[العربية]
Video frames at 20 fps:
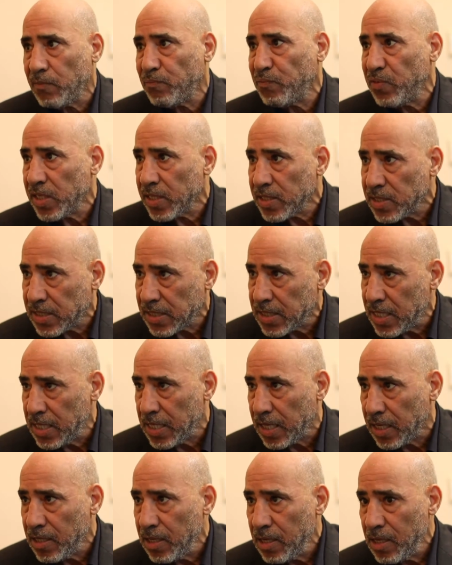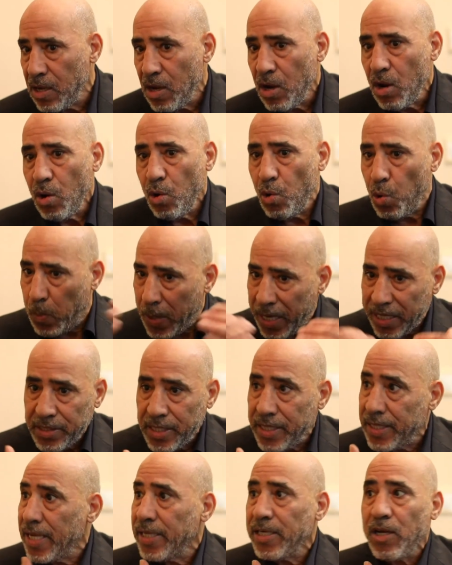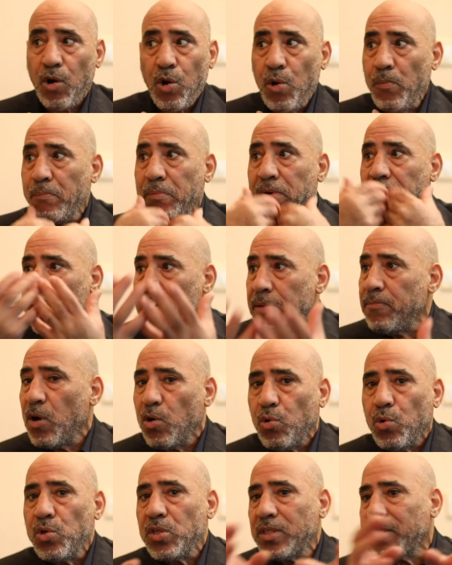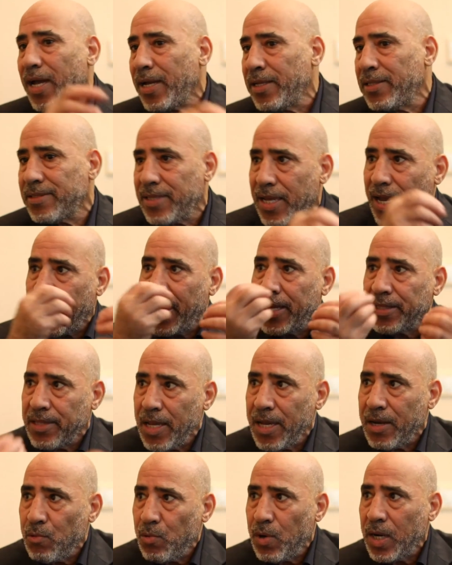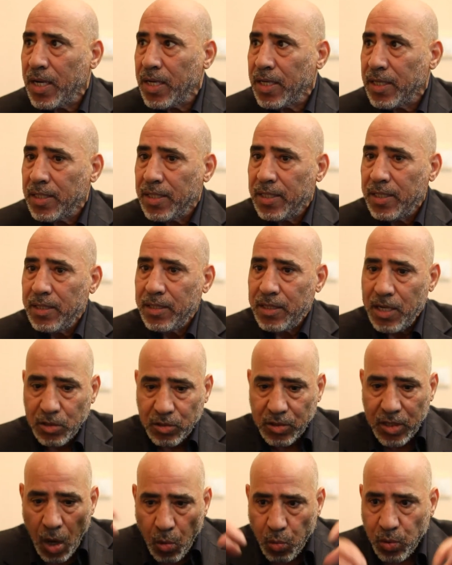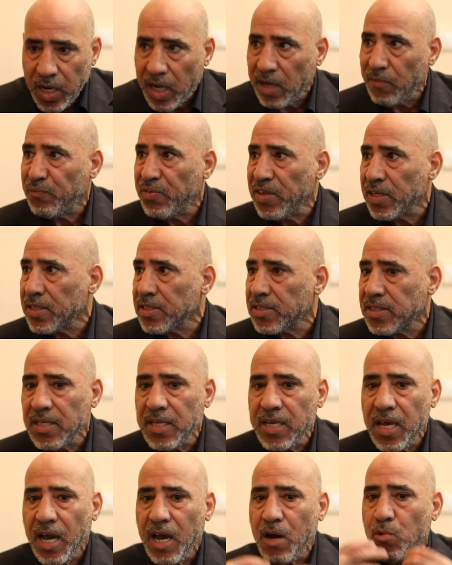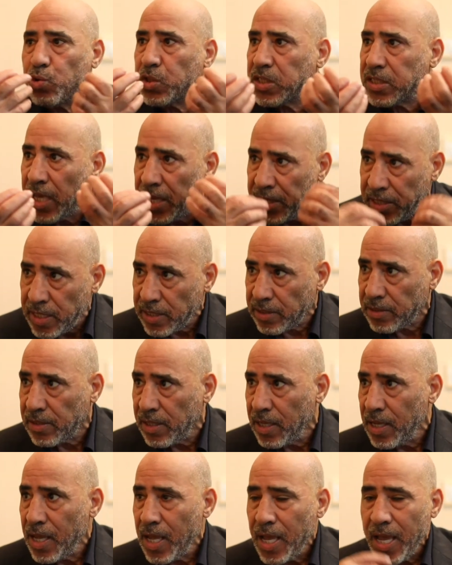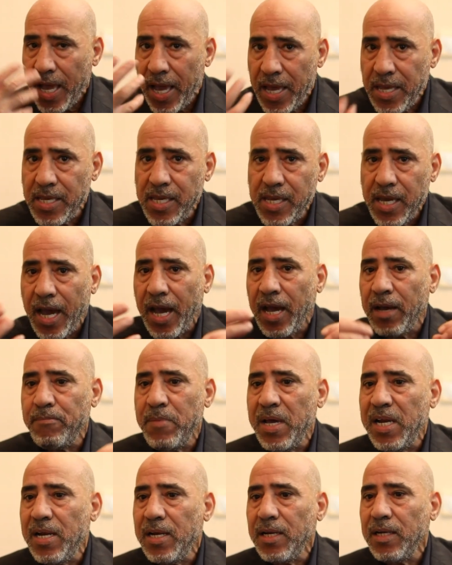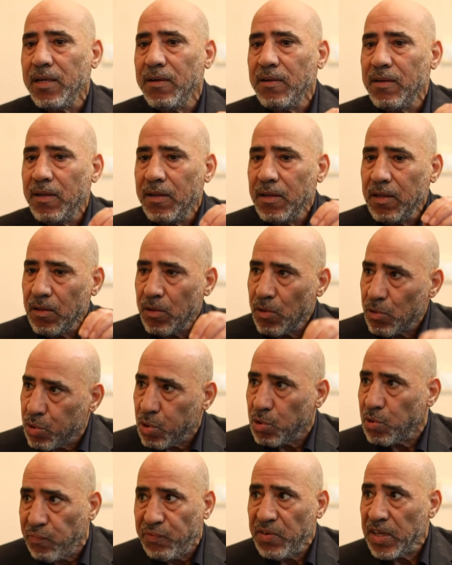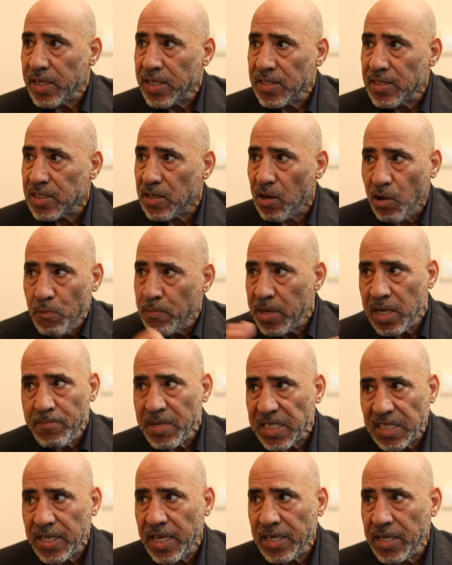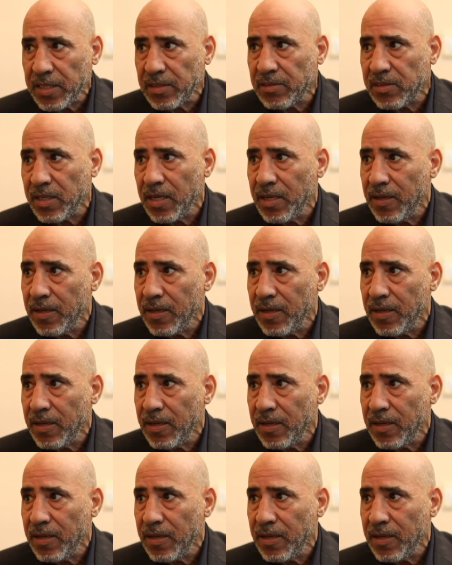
الفرنسية وبعدين أنا عمري ما كنت عندي عداوة للدولة الفرنسية أو ساندت أي عمل ضد فرنسا عمري ما ساندت